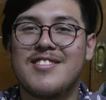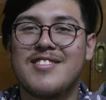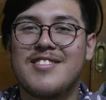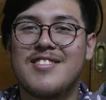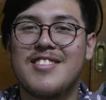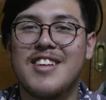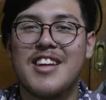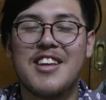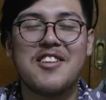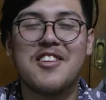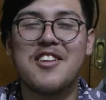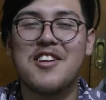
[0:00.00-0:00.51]

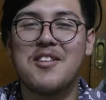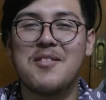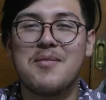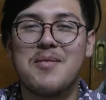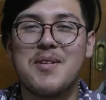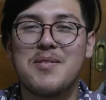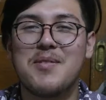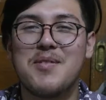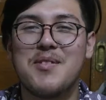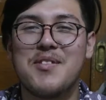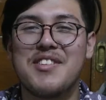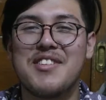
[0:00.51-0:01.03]
Ya no tengo
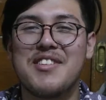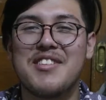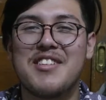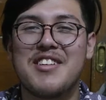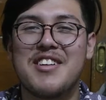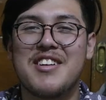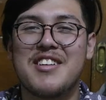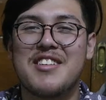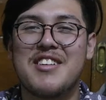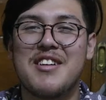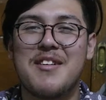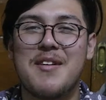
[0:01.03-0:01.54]
más horas de decir
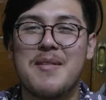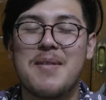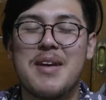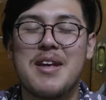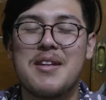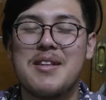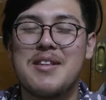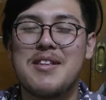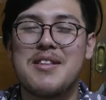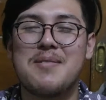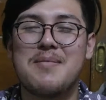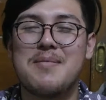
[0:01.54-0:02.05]
que estaba
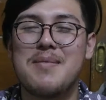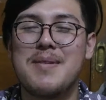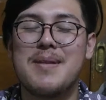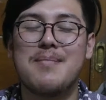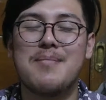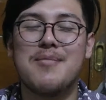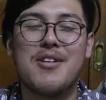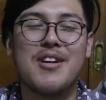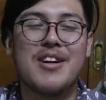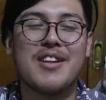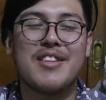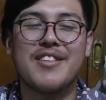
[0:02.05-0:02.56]
bien, bien
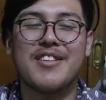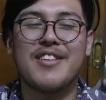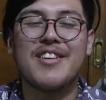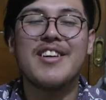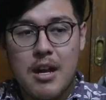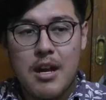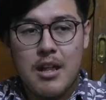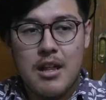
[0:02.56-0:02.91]
muerto.